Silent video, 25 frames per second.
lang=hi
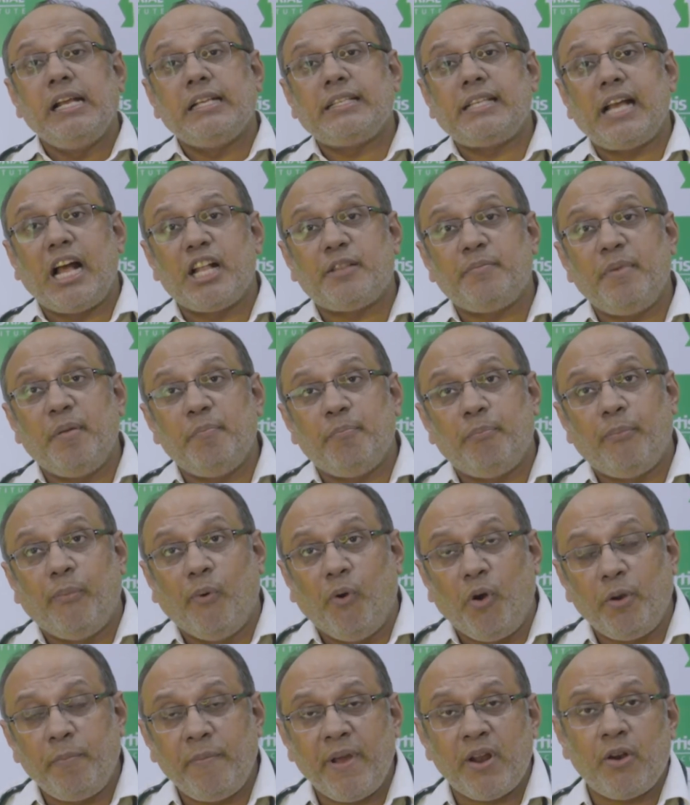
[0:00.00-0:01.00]
साथ में
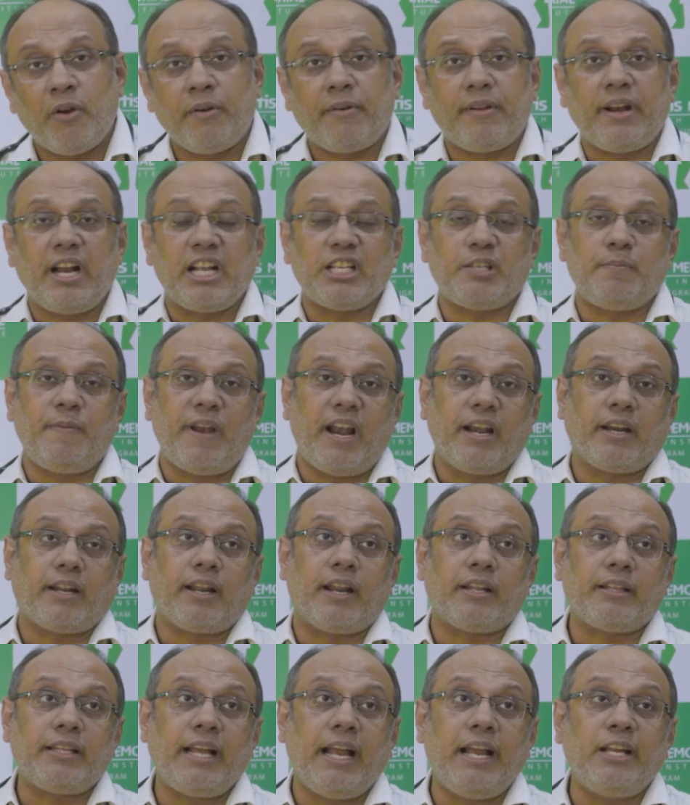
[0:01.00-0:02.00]
बोन मैरो ट्रांसप्लांट
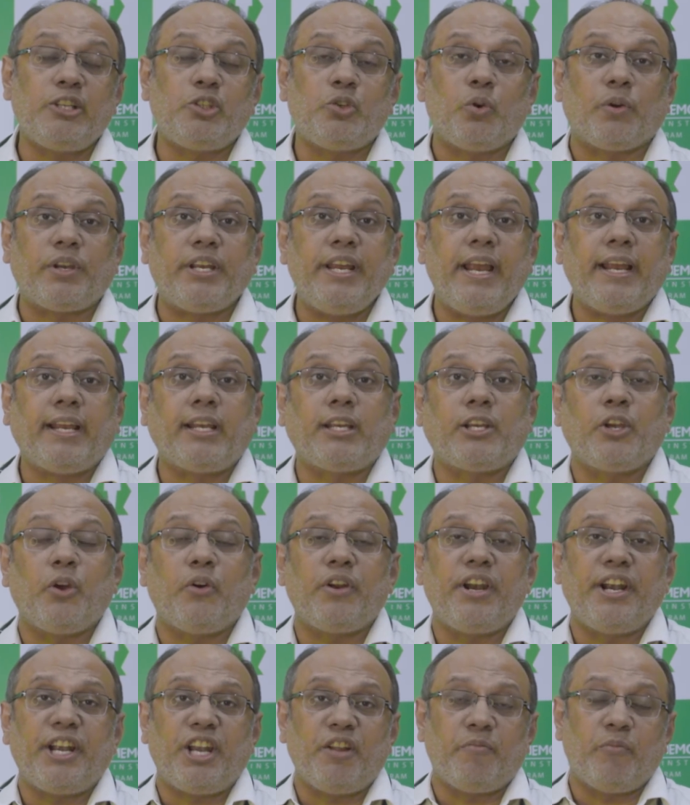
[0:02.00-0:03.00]
करता है जो कि एक
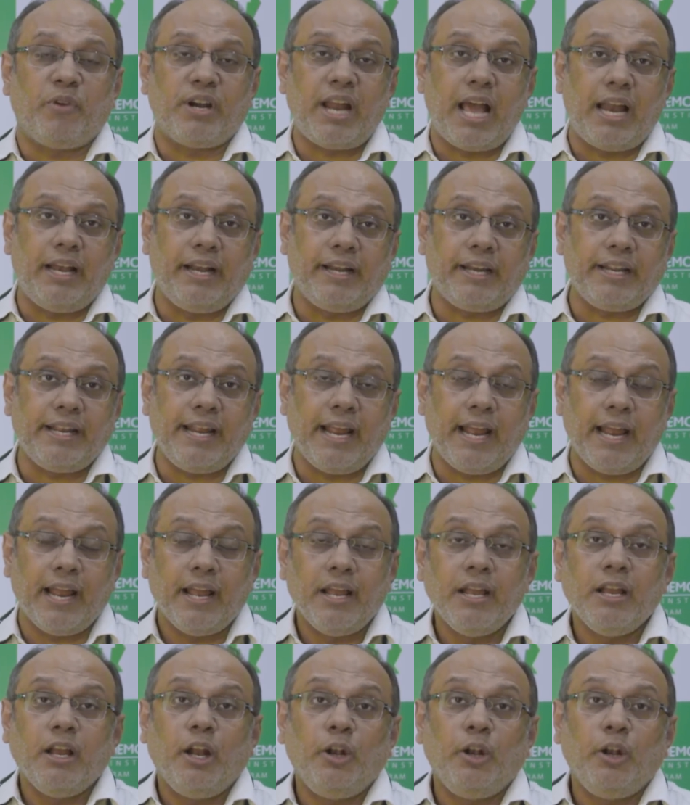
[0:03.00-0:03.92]
क्योरेटिव मोडालिटी है